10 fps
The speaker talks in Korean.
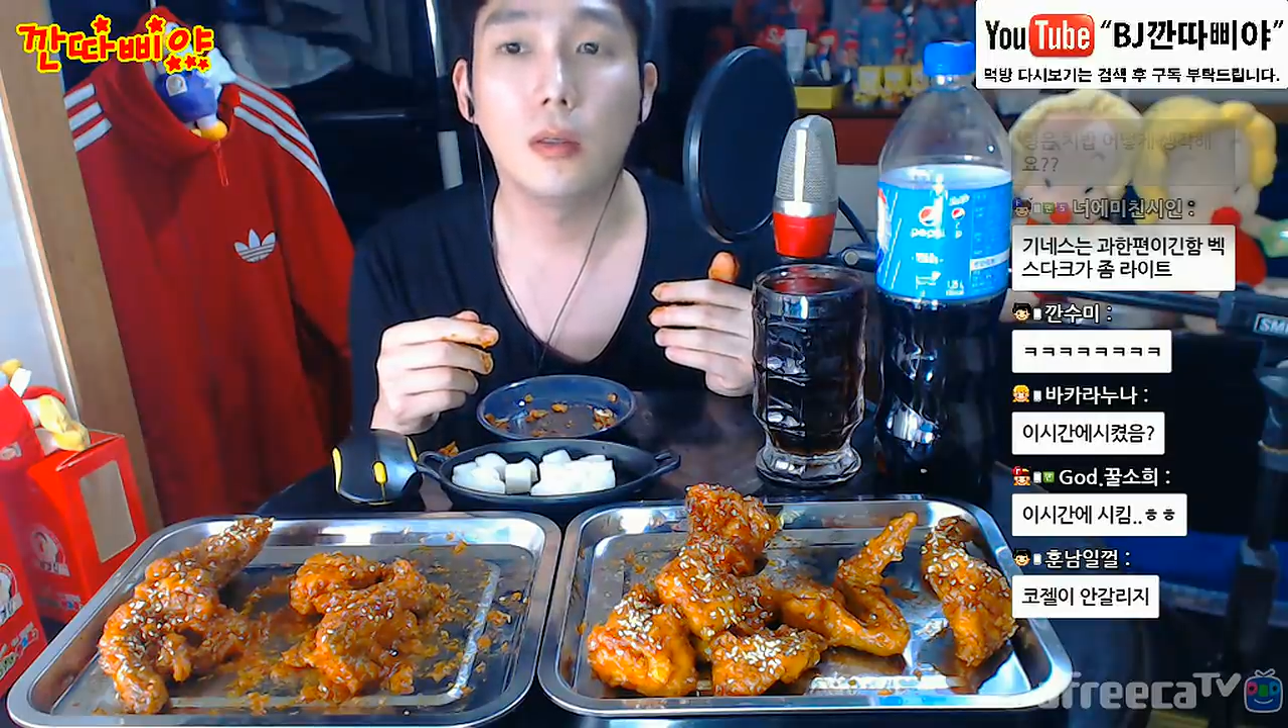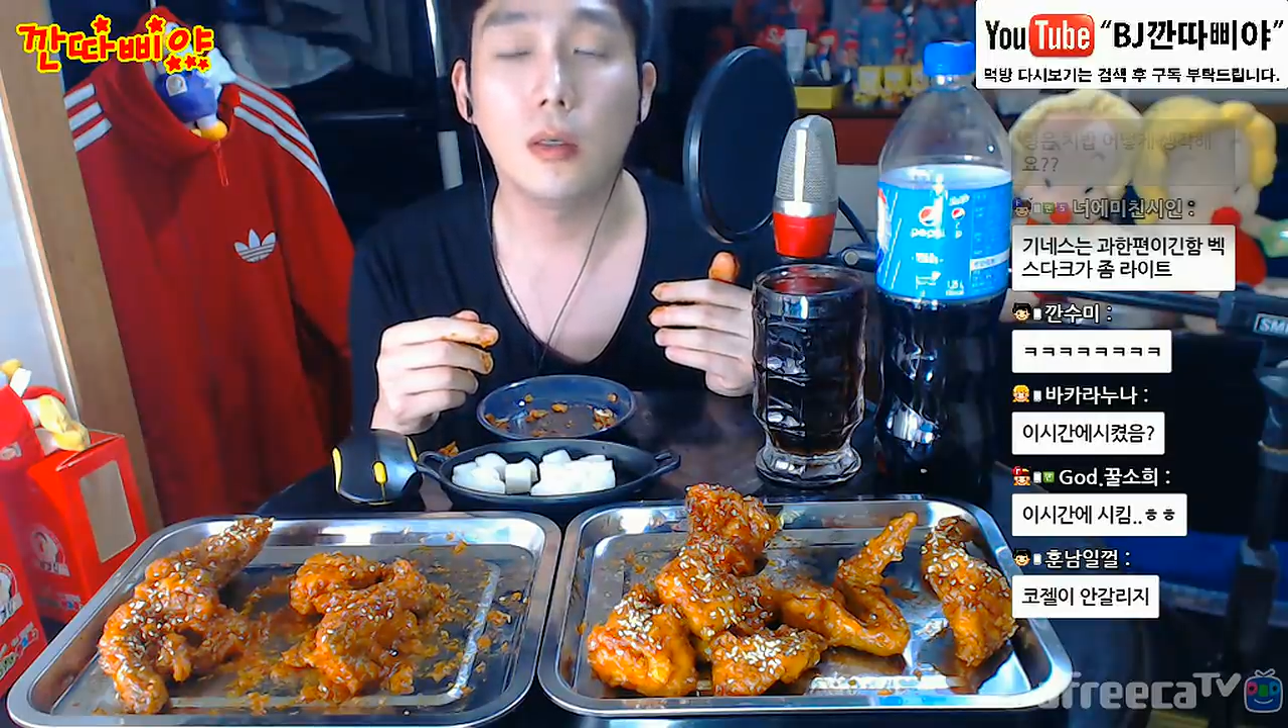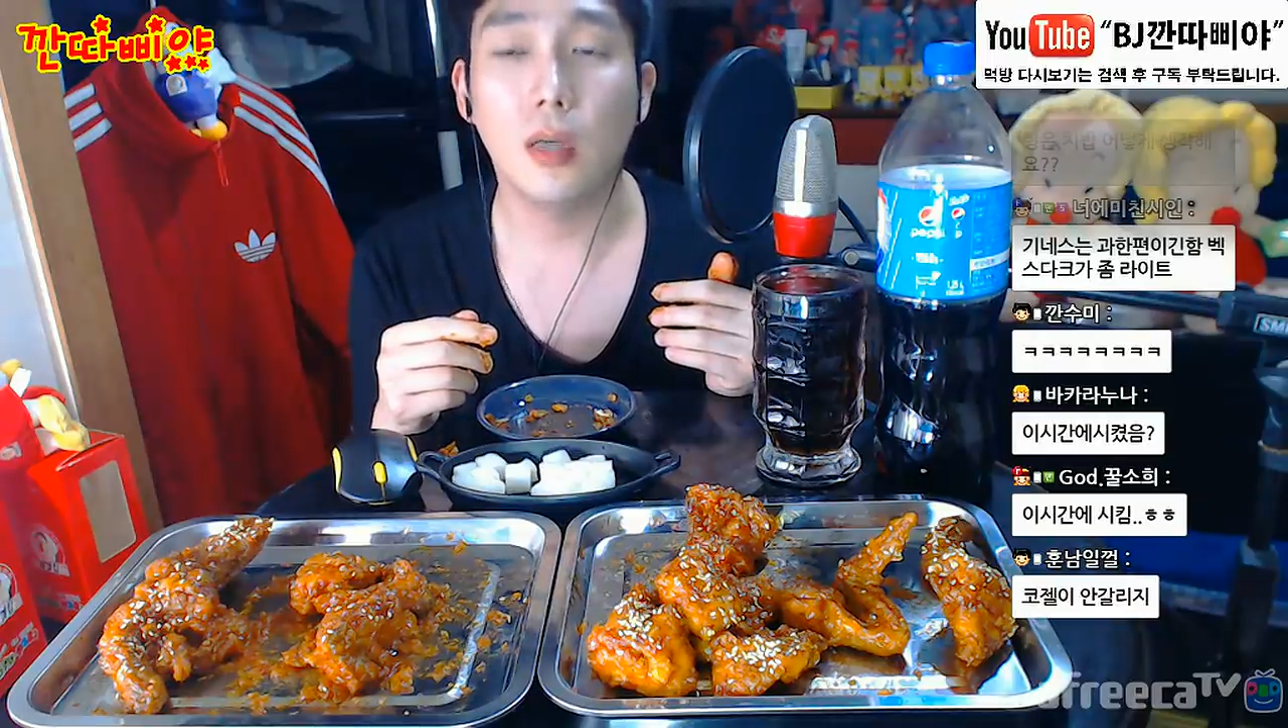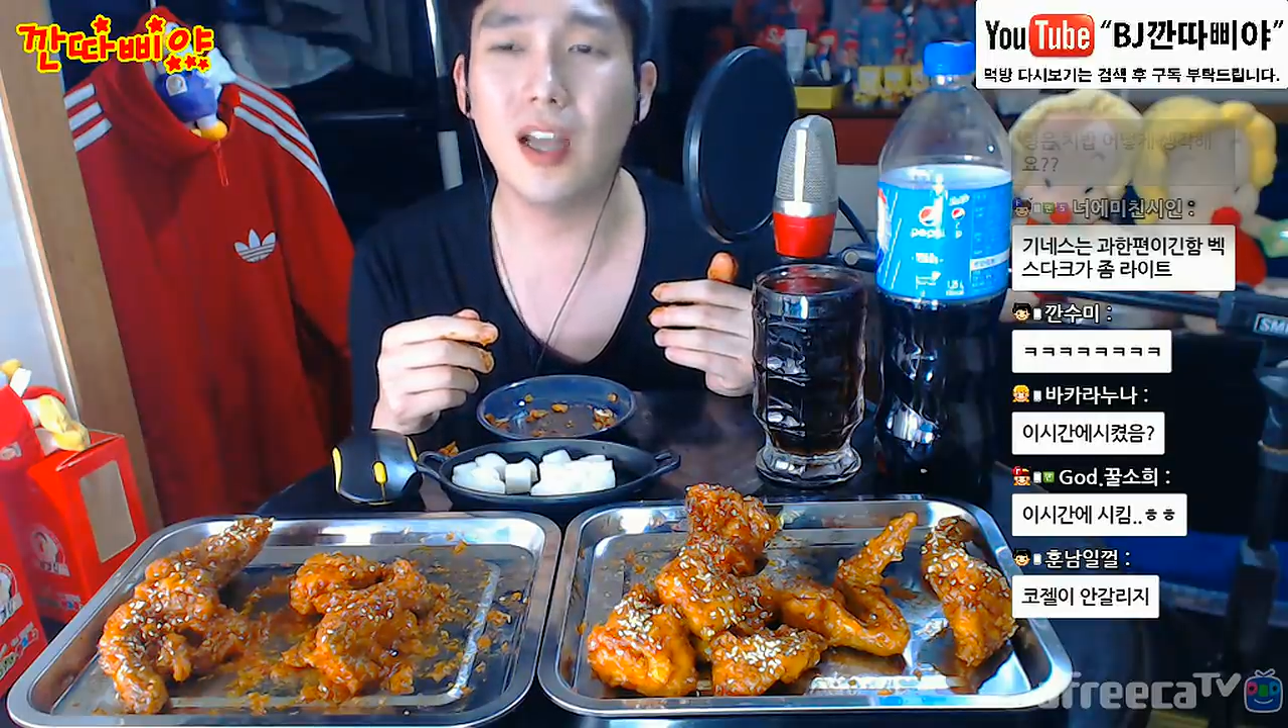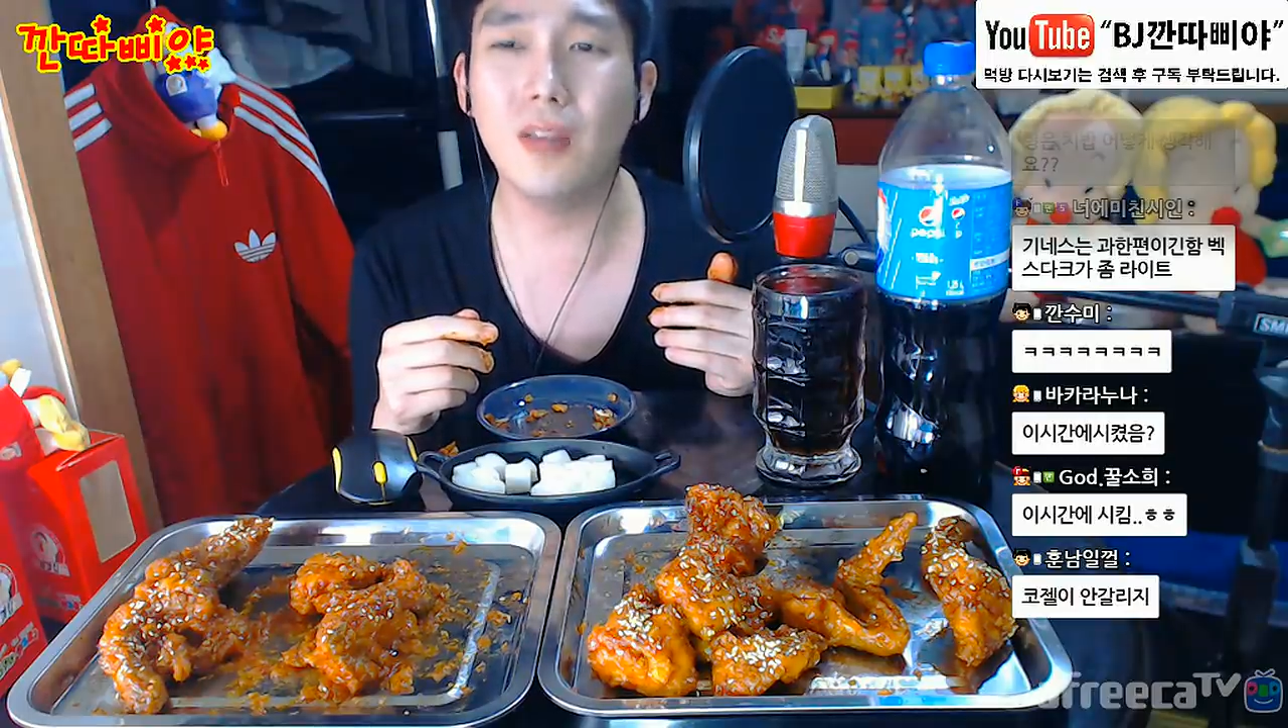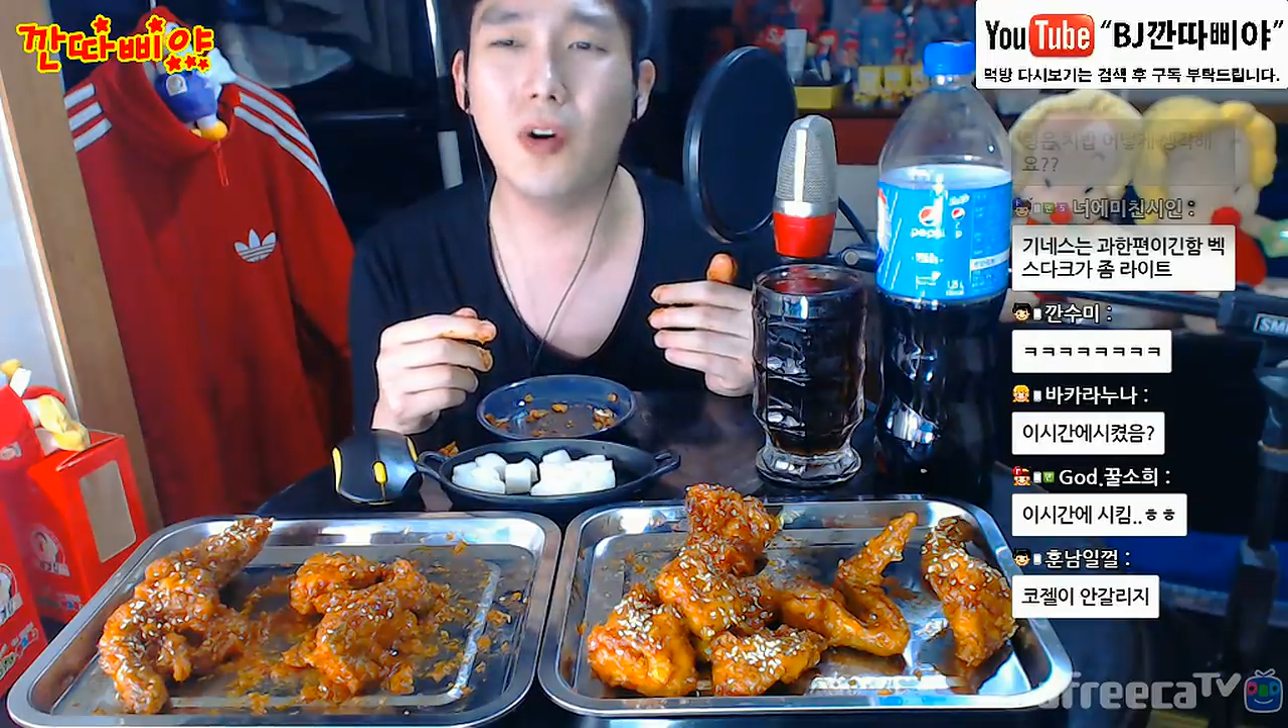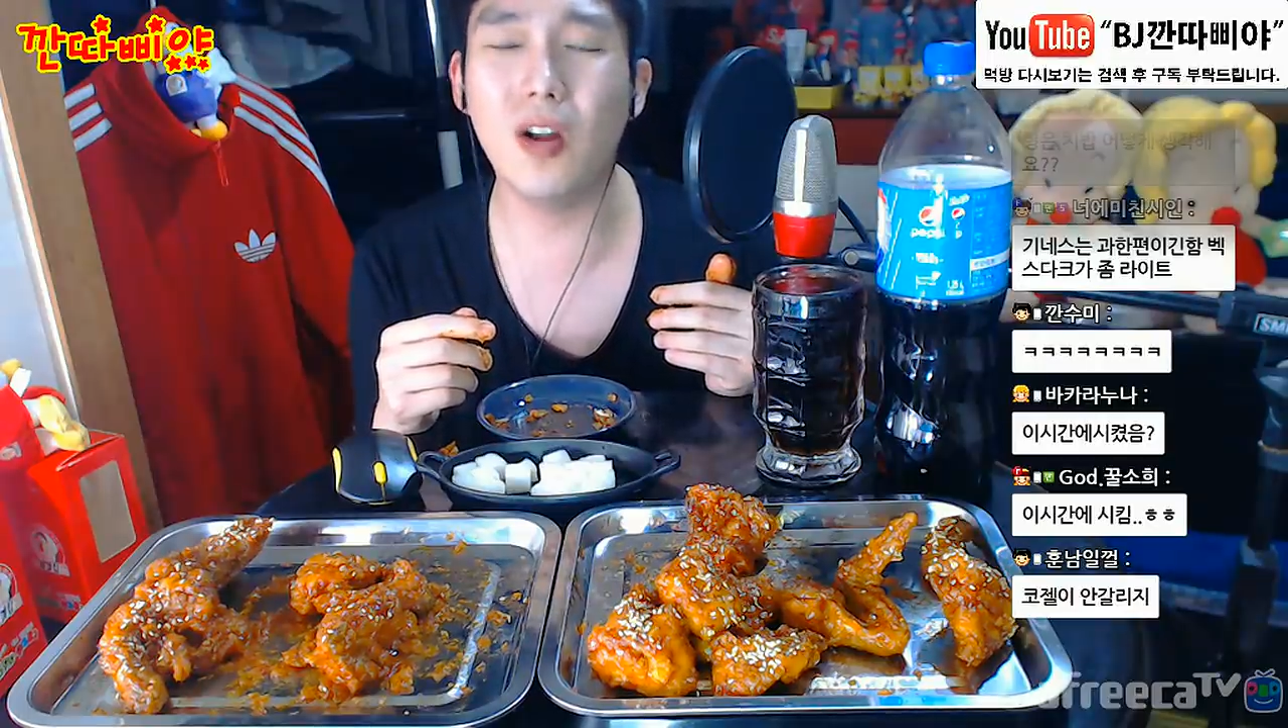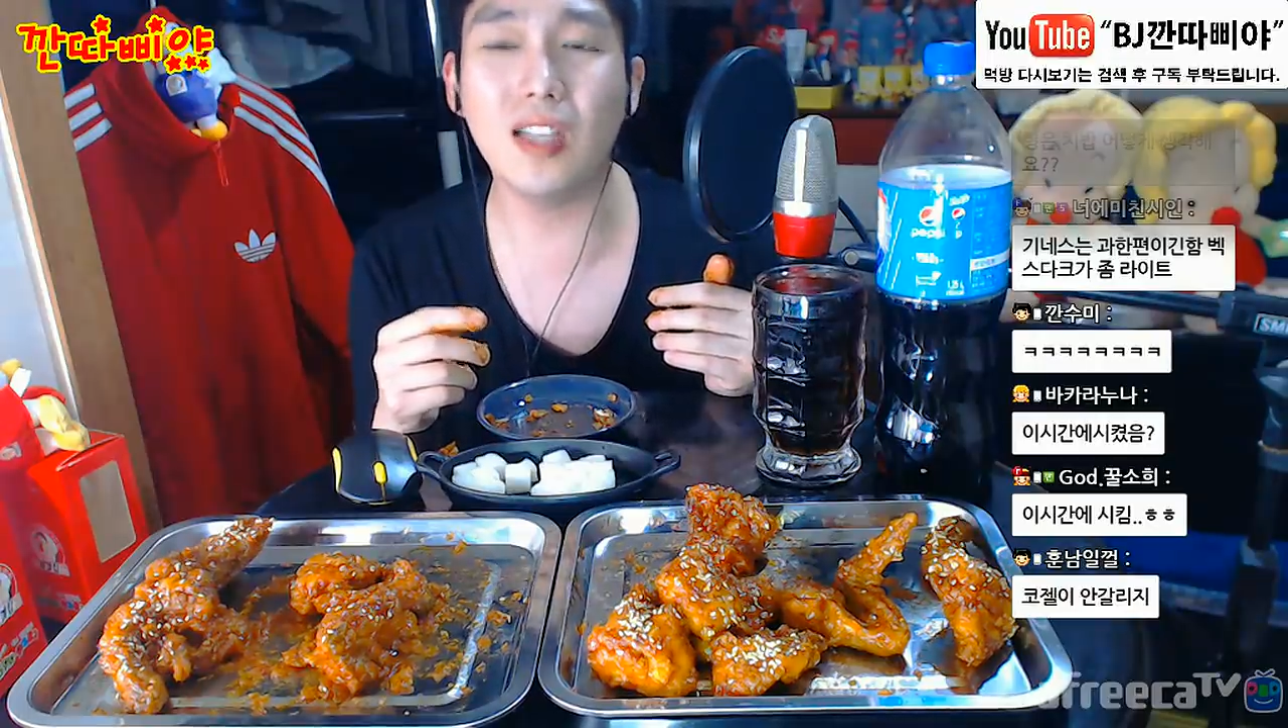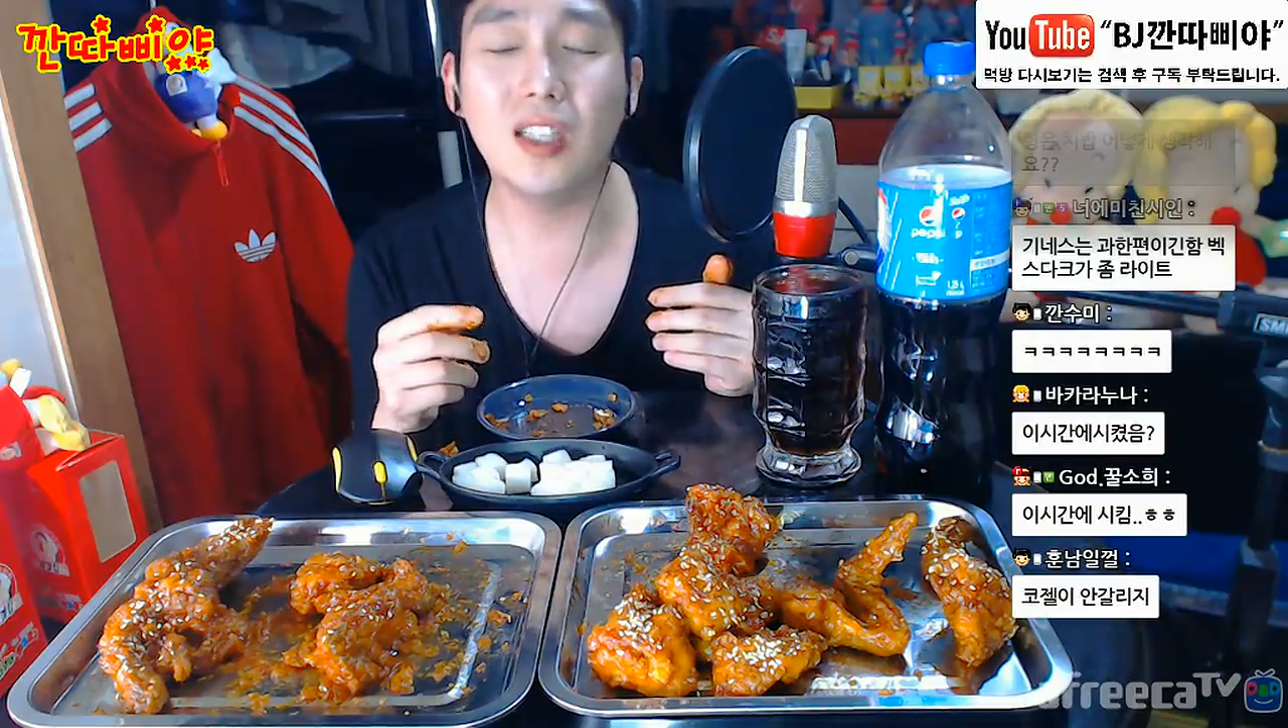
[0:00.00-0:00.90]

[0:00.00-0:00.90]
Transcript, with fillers: 아이 몰라